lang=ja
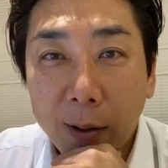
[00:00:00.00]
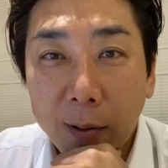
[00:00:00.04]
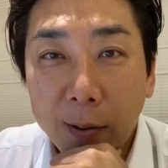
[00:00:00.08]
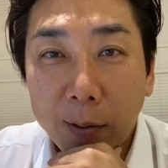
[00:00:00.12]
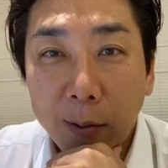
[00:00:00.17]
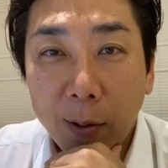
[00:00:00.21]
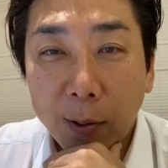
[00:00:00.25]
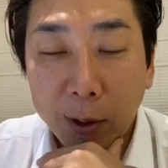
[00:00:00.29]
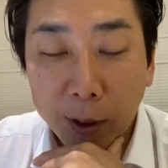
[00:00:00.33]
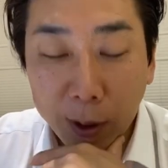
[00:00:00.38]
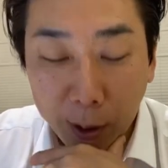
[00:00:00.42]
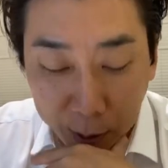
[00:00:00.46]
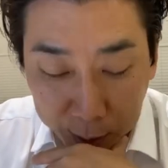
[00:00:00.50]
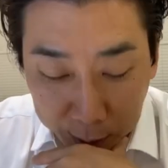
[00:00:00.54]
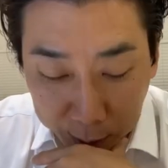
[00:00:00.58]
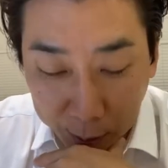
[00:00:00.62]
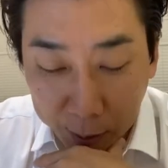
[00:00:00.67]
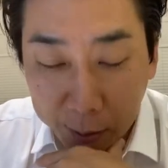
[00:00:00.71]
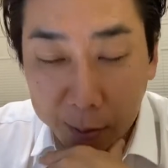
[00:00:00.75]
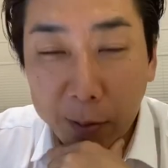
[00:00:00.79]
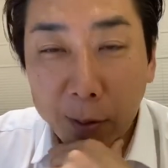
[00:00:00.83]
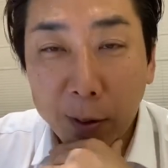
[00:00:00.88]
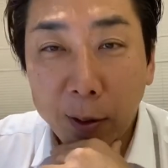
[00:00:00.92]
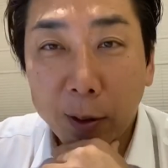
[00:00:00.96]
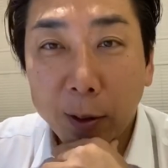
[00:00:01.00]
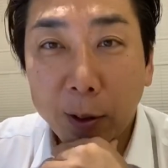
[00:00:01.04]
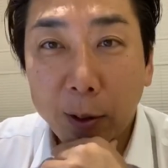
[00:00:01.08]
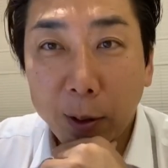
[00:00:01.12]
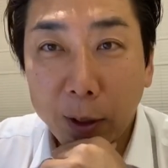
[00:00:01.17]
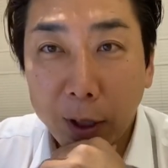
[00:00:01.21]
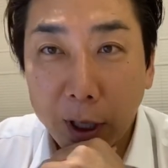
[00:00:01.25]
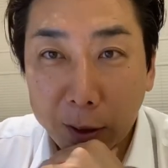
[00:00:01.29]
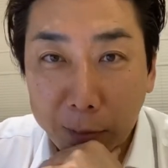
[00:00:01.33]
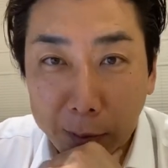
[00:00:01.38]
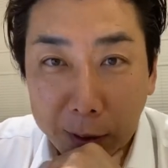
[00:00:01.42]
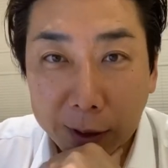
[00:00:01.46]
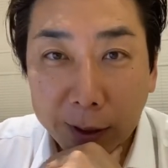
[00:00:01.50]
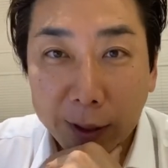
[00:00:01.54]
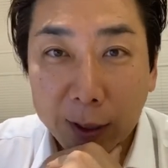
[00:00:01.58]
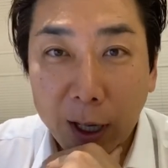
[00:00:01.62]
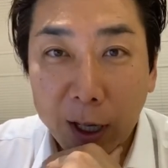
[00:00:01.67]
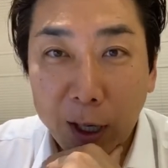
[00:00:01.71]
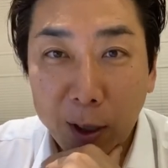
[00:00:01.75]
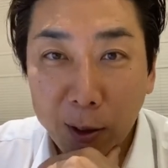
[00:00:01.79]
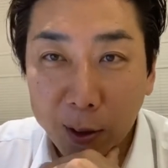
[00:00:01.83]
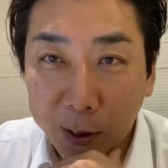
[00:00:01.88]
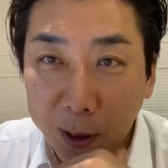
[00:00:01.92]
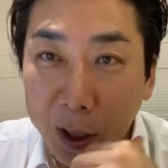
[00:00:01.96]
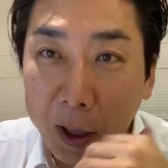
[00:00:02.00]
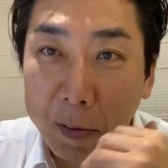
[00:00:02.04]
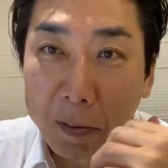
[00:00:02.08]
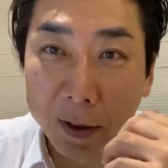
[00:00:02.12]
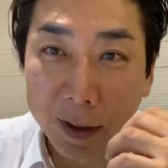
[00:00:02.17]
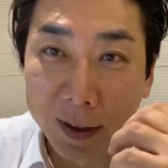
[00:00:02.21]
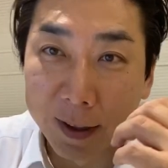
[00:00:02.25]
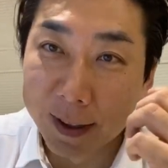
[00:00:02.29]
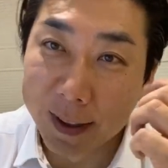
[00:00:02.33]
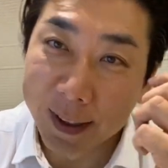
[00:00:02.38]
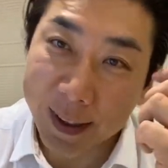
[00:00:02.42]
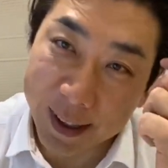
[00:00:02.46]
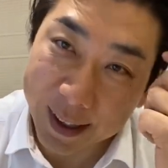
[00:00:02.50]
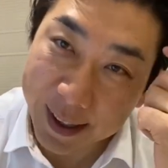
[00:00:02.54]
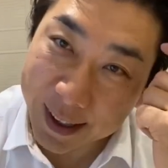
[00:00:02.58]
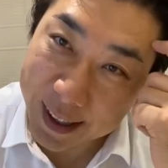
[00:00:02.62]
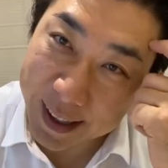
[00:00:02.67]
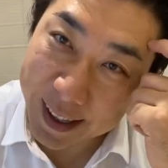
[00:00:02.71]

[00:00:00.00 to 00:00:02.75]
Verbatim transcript: こちらこそよろしくお願いしますありがとうございます